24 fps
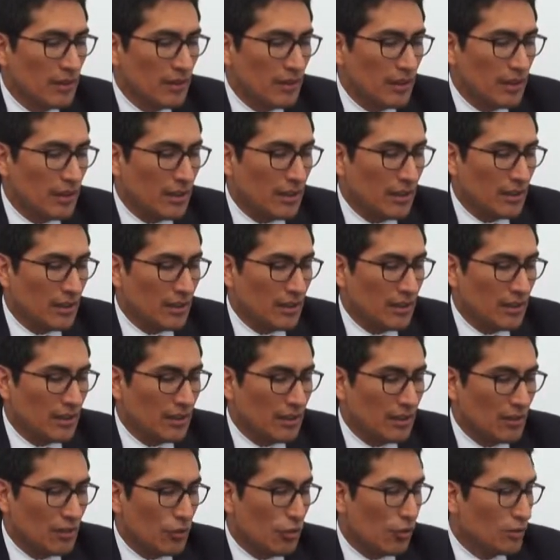
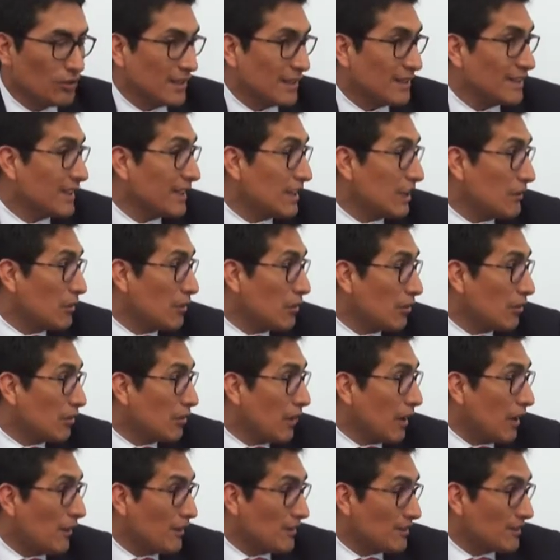eh, cosas que
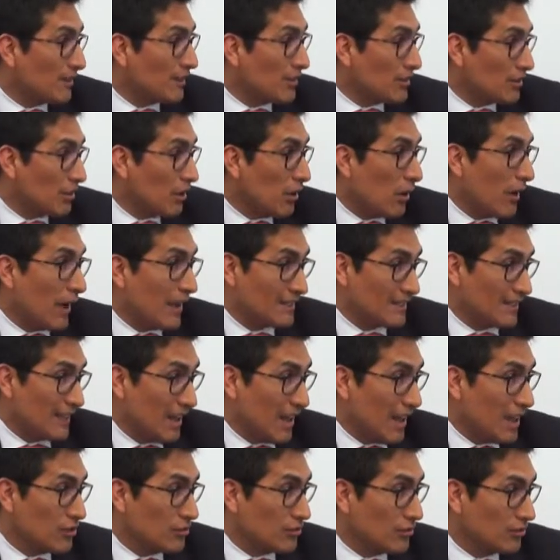debían haberse realizado hace
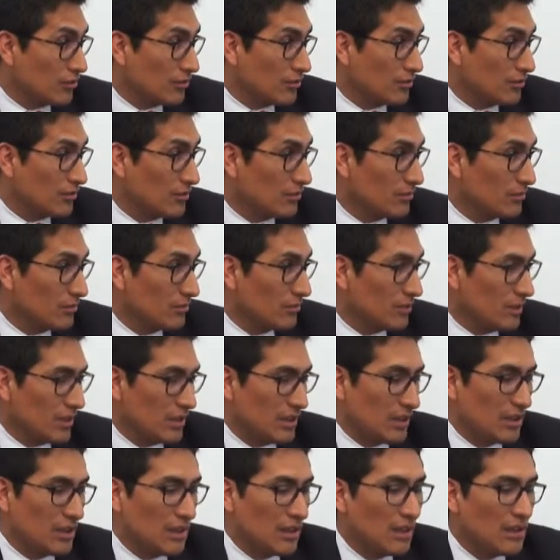años
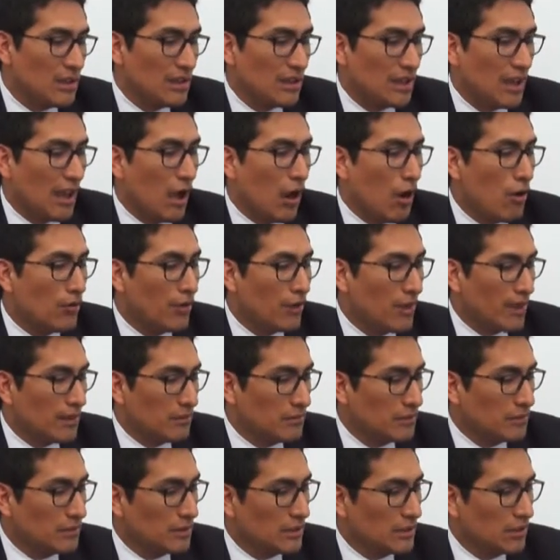y que
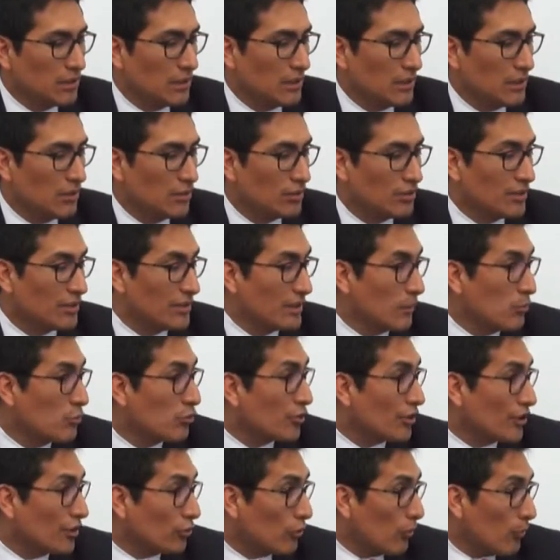ahora eh, los
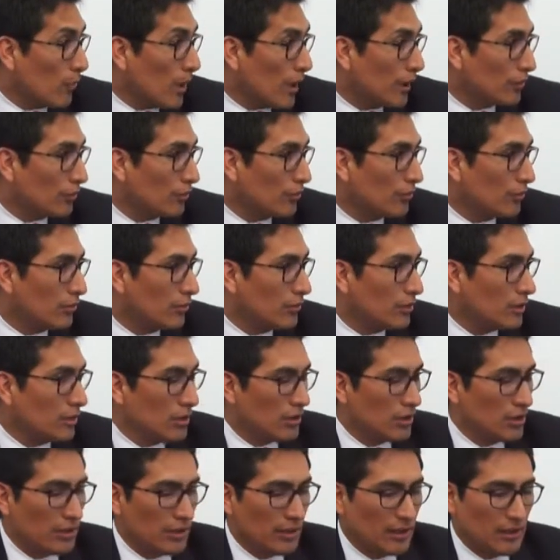estamos retomando,
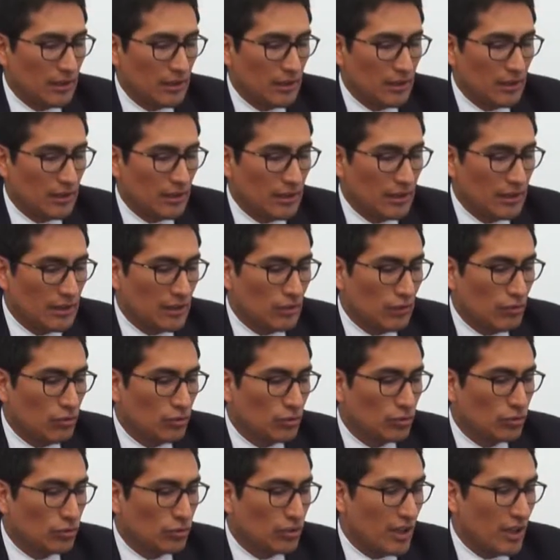eh,
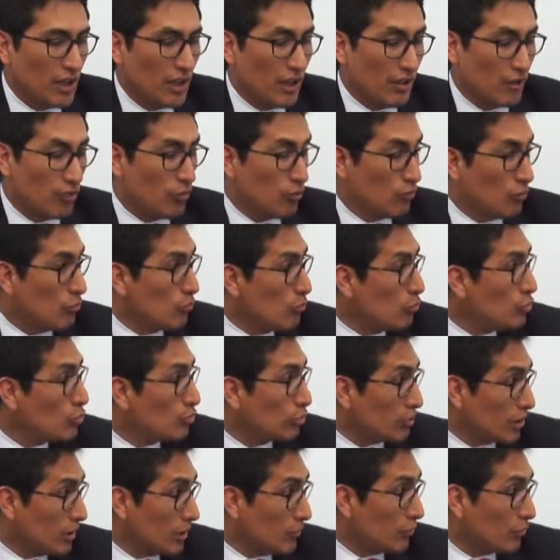incluso ya con
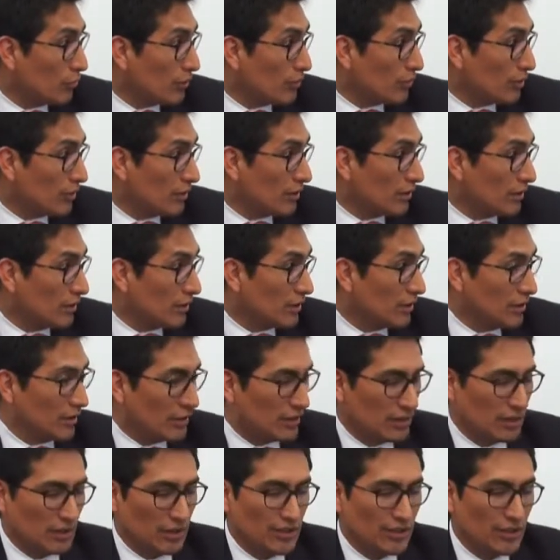mucho tiempo
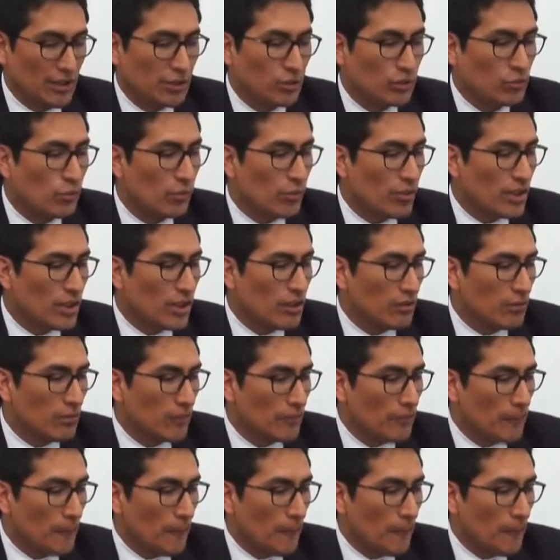eh, transcurrido.